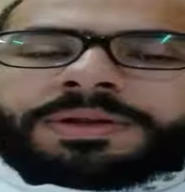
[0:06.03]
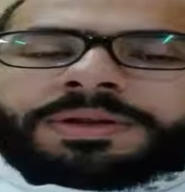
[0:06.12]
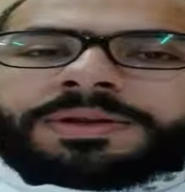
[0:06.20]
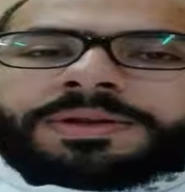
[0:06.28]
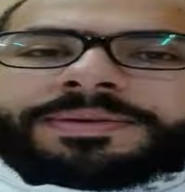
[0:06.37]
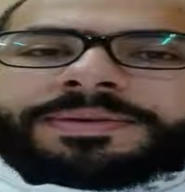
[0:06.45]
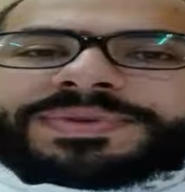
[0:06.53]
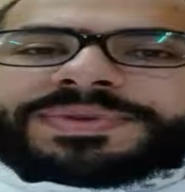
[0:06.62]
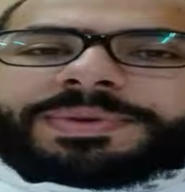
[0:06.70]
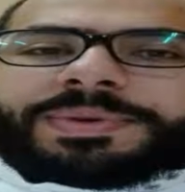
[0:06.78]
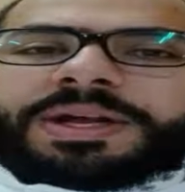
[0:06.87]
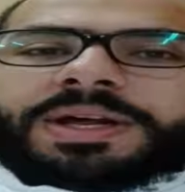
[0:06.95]
بسم
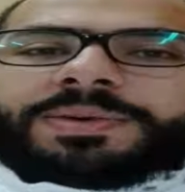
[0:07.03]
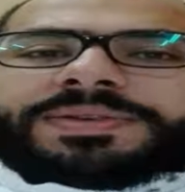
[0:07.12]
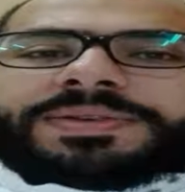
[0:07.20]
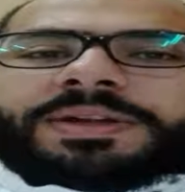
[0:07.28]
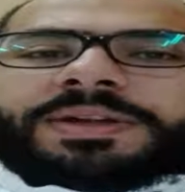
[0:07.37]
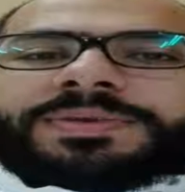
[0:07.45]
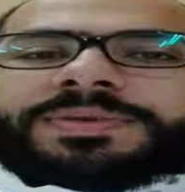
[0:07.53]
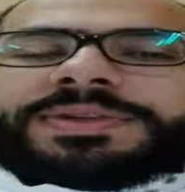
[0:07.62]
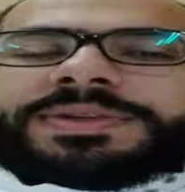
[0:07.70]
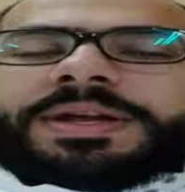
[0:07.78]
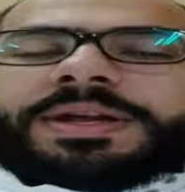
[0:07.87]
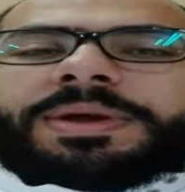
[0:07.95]
الله والصلاة
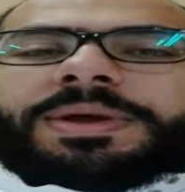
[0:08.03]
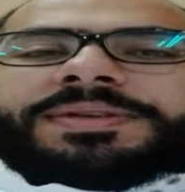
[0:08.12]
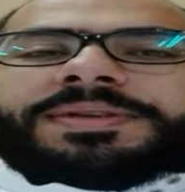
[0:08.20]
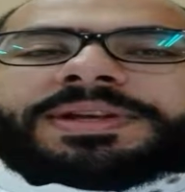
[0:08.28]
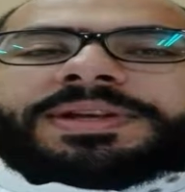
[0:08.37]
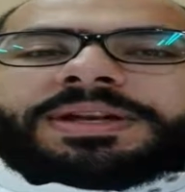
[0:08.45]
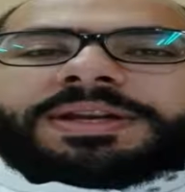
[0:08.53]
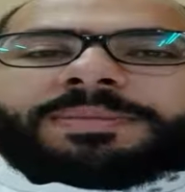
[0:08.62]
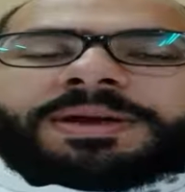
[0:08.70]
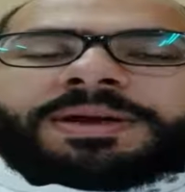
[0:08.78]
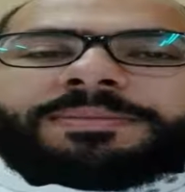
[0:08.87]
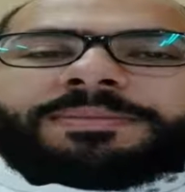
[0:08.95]
والسلام على سيدنا
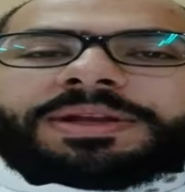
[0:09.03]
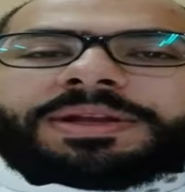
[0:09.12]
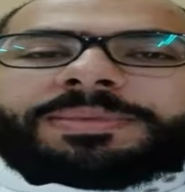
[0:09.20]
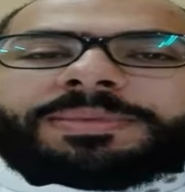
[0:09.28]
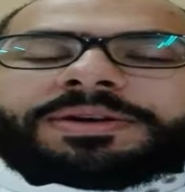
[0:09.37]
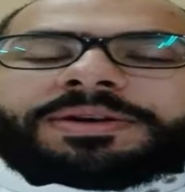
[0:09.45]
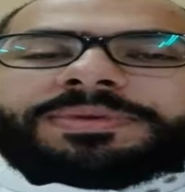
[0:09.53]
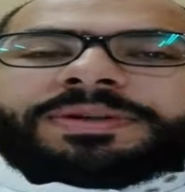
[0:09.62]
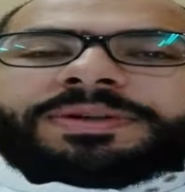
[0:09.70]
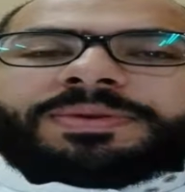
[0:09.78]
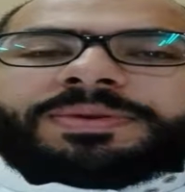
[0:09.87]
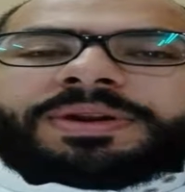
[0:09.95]
محمد معكم
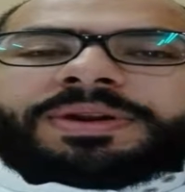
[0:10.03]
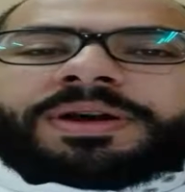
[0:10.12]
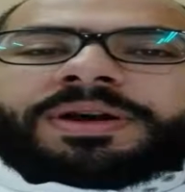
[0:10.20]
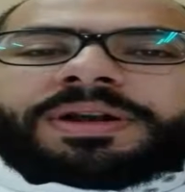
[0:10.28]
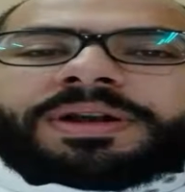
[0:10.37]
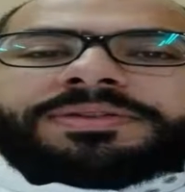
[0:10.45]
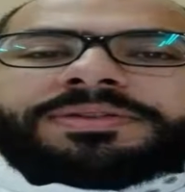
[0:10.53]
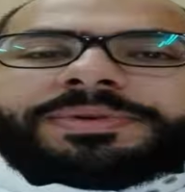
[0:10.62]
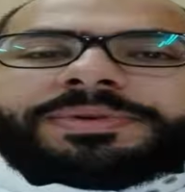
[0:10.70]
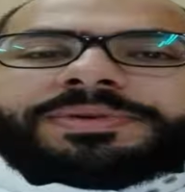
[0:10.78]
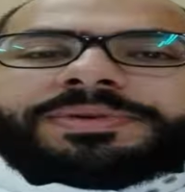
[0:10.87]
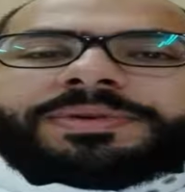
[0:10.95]
الدكتور خالد بن
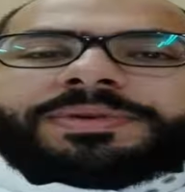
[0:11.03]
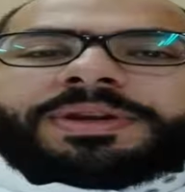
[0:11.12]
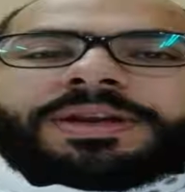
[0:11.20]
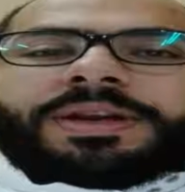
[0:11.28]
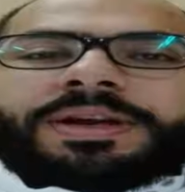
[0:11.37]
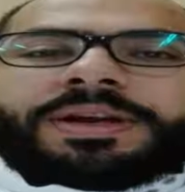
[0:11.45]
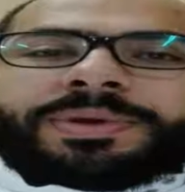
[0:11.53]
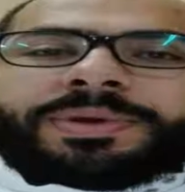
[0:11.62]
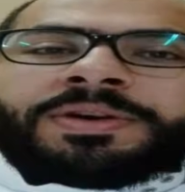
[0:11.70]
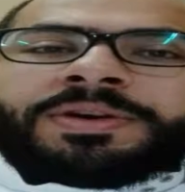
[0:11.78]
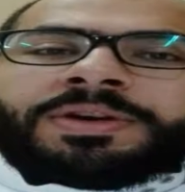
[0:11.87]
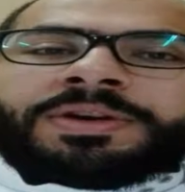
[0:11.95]
سعود الحليبي
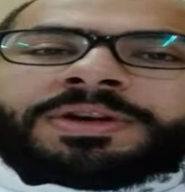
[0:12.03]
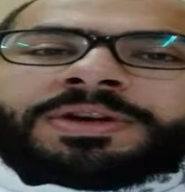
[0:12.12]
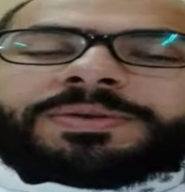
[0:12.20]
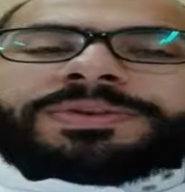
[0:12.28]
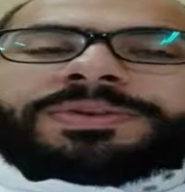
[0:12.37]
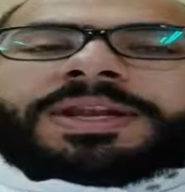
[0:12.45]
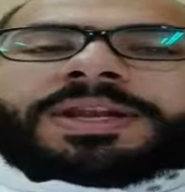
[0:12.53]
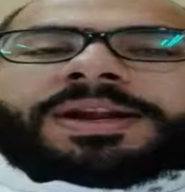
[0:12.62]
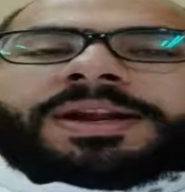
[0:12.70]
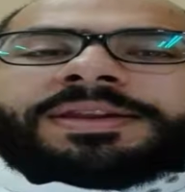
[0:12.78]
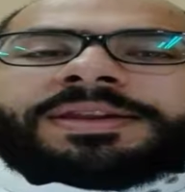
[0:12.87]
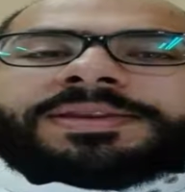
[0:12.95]
وإن شاء الله راح
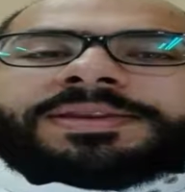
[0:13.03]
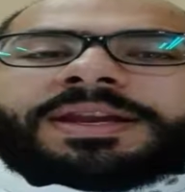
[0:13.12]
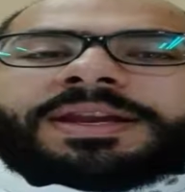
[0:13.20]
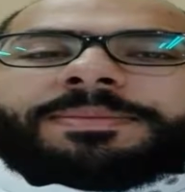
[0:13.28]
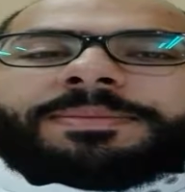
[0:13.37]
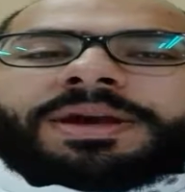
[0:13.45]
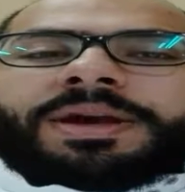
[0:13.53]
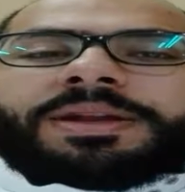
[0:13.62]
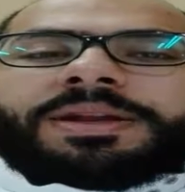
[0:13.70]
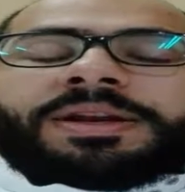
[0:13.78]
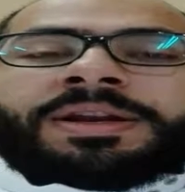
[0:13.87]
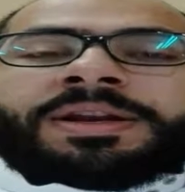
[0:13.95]
نتكلم عن
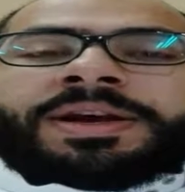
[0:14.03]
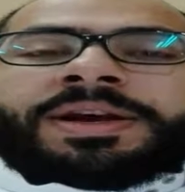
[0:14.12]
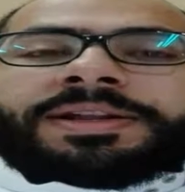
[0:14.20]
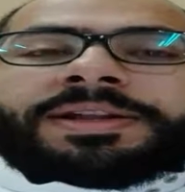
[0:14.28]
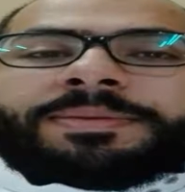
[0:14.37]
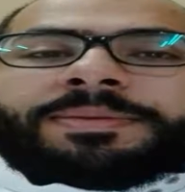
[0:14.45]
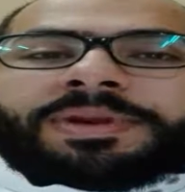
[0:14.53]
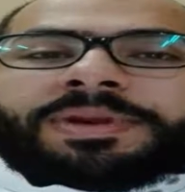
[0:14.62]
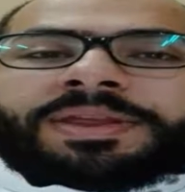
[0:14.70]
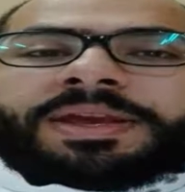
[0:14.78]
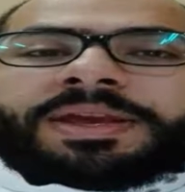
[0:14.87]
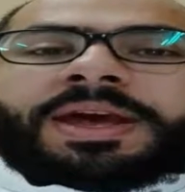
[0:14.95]
العناية
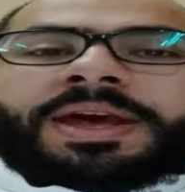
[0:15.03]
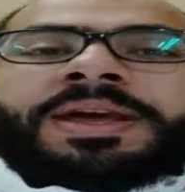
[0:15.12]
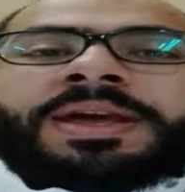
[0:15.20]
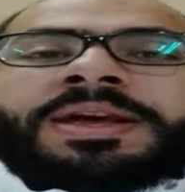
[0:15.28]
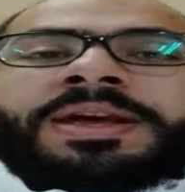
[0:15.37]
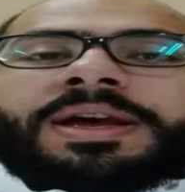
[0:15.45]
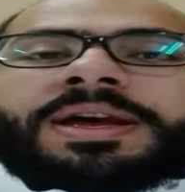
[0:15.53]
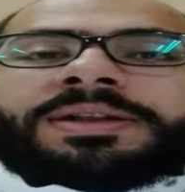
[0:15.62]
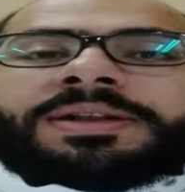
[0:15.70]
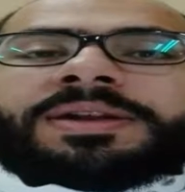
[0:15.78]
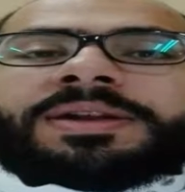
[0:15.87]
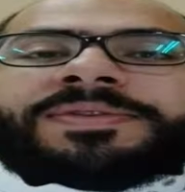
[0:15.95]
التمريضية عند
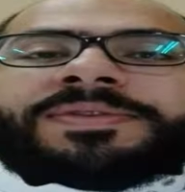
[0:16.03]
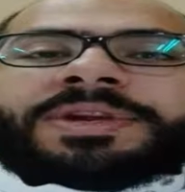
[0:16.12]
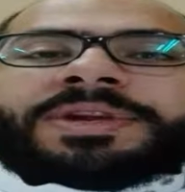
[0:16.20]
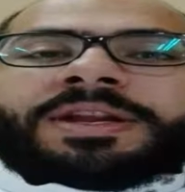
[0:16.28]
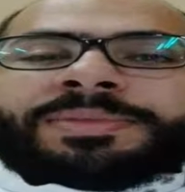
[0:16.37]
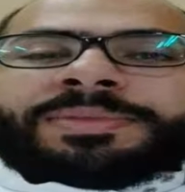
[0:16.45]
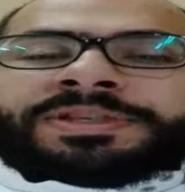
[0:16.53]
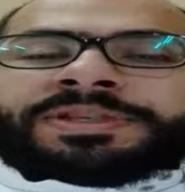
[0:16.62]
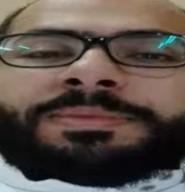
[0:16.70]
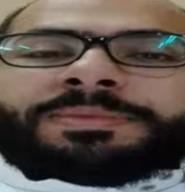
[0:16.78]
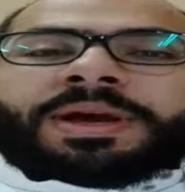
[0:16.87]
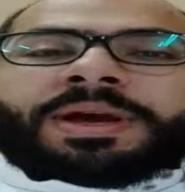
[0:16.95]
انفصال
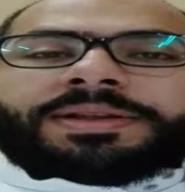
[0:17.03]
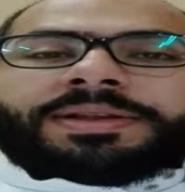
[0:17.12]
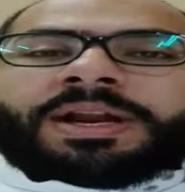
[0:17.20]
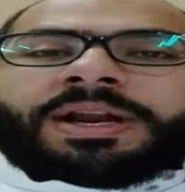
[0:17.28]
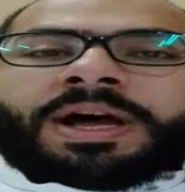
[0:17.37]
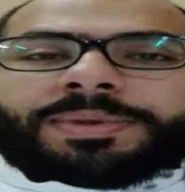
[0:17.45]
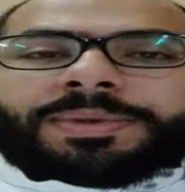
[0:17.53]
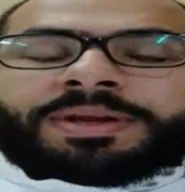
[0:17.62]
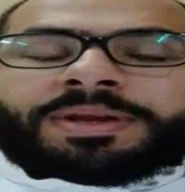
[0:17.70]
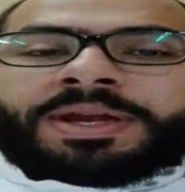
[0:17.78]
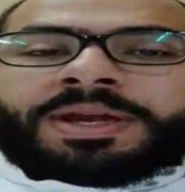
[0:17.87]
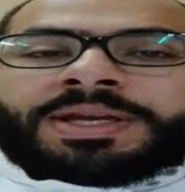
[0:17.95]
المشيمة عند الحامل
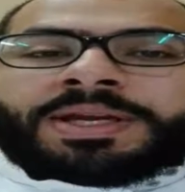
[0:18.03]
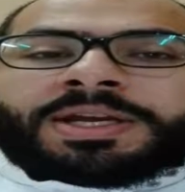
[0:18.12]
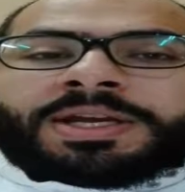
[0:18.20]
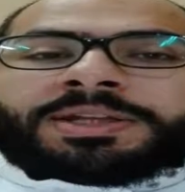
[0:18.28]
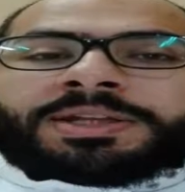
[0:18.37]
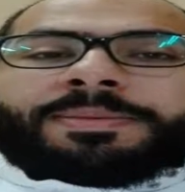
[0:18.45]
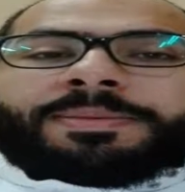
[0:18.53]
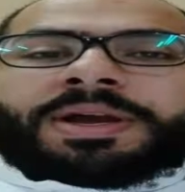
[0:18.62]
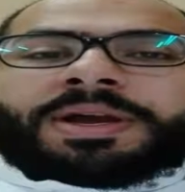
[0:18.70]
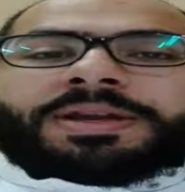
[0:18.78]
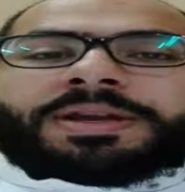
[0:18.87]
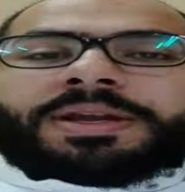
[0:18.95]
طبعا
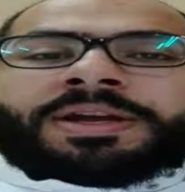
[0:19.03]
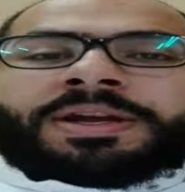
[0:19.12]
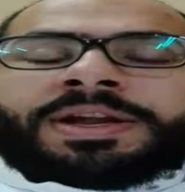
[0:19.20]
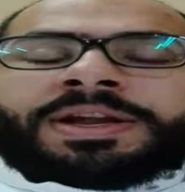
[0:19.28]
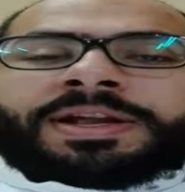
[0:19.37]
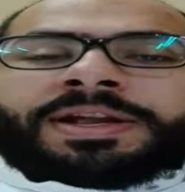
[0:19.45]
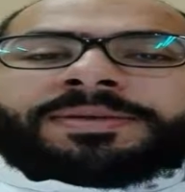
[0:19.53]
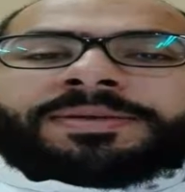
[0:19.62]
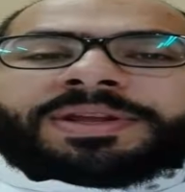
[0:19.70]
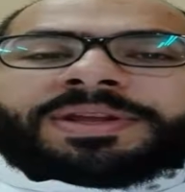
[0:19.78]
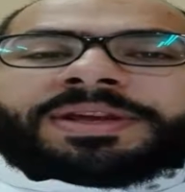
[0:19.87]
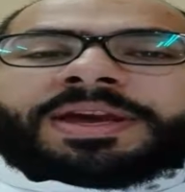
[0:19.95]
العناية
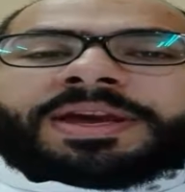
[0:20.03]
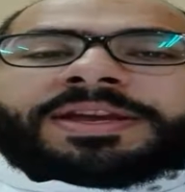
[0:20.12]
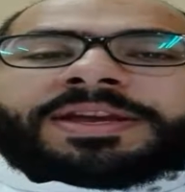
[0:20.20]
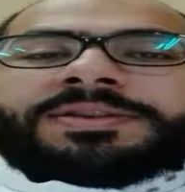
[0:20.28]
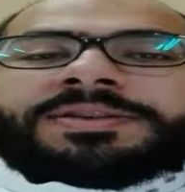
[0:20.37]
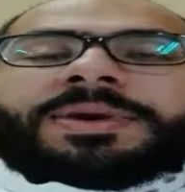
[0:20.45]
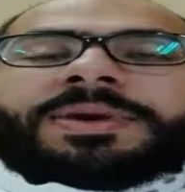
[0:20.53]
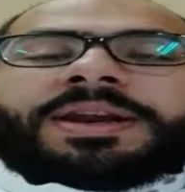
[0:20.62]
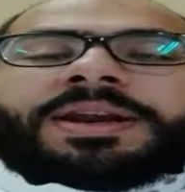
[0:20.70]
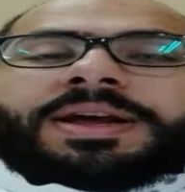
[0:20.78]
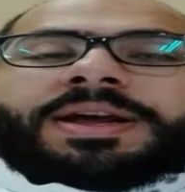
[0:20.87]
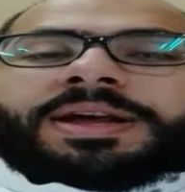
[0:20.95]
التمريضية يجب على
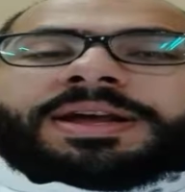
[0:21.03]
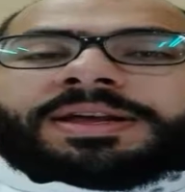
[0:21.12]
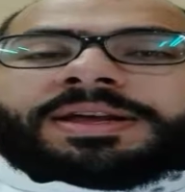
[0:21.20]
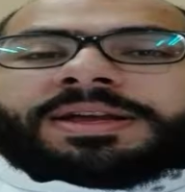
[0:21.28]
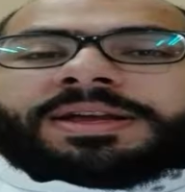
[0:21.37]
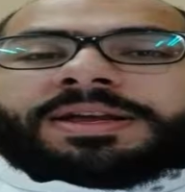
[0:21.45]
آه،